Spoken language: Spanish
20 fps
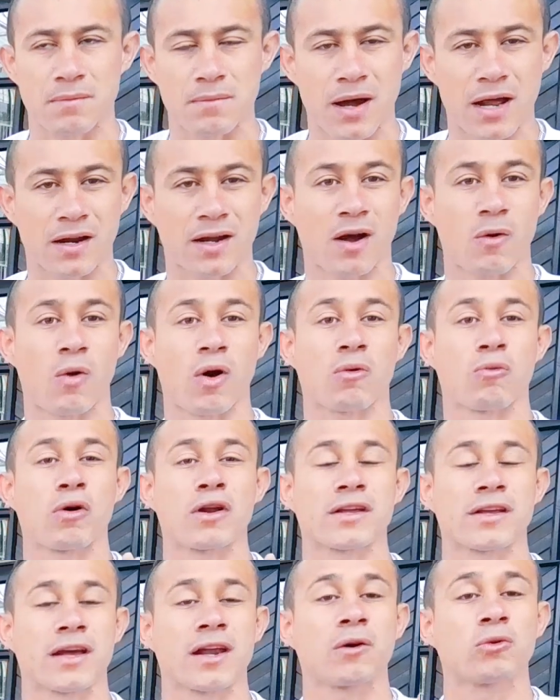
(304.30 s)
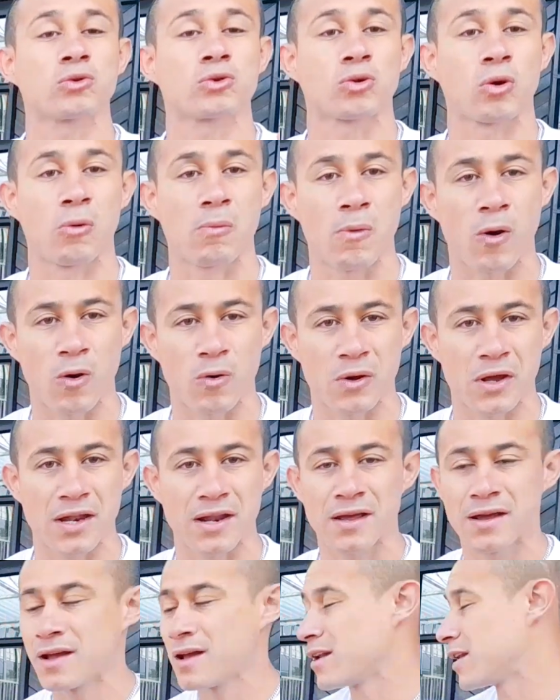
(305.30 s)
marca o a cualquier automóvil
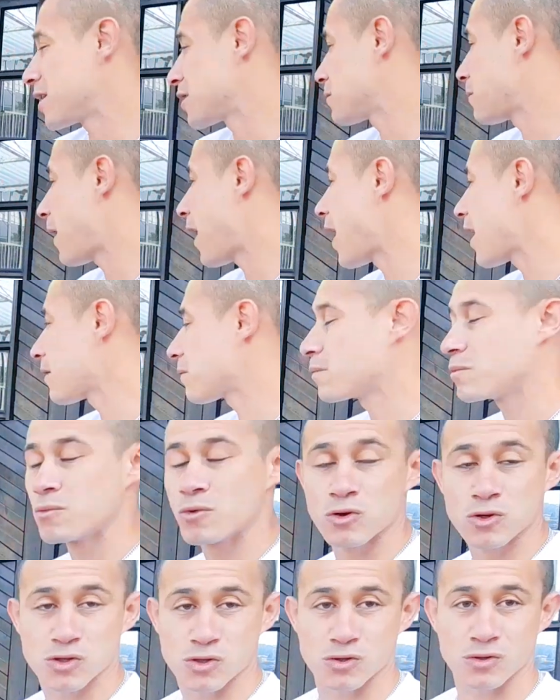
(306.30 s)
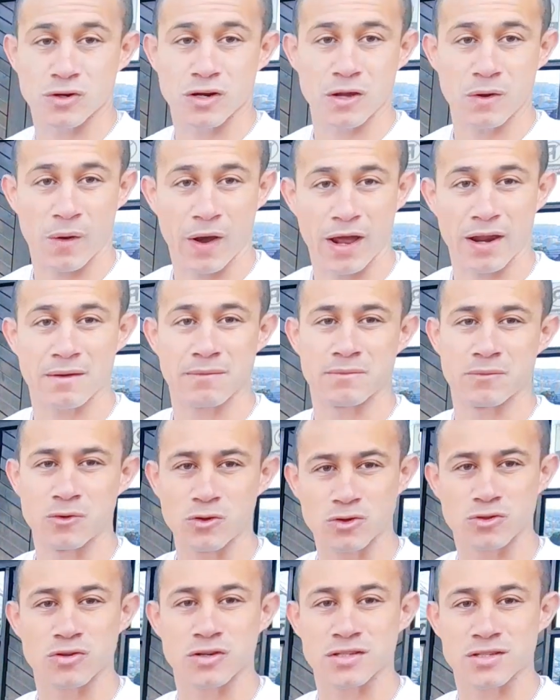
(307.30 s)
les va a dar mucho nivel,
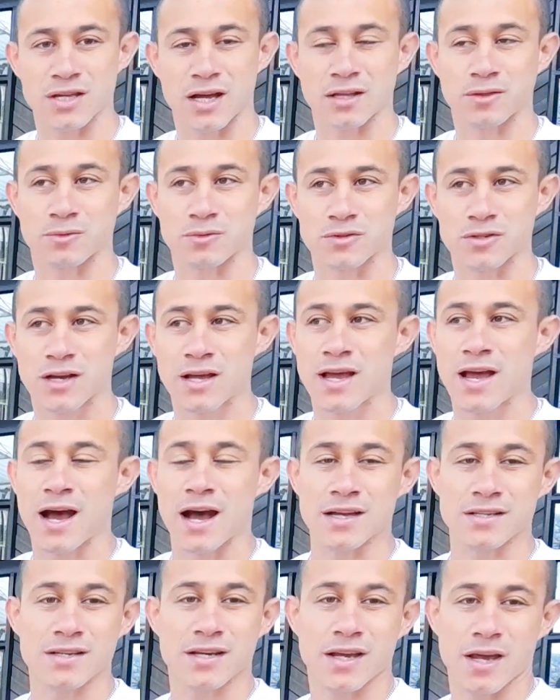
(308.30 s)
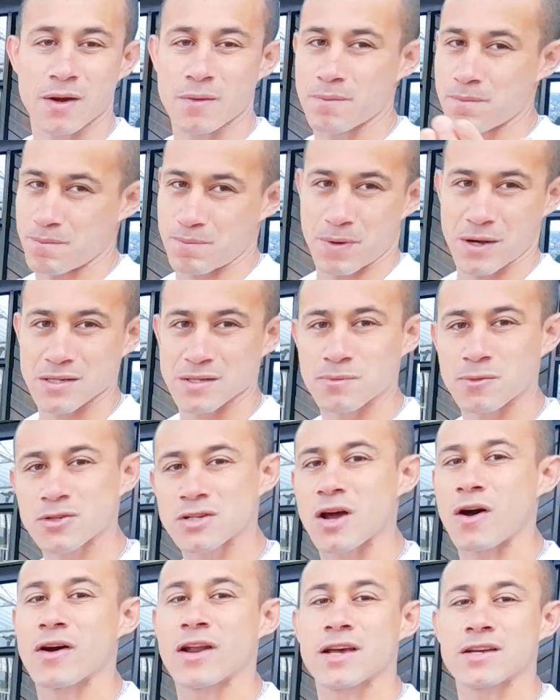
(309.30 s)
mucho estatus. Así que pasemos a ver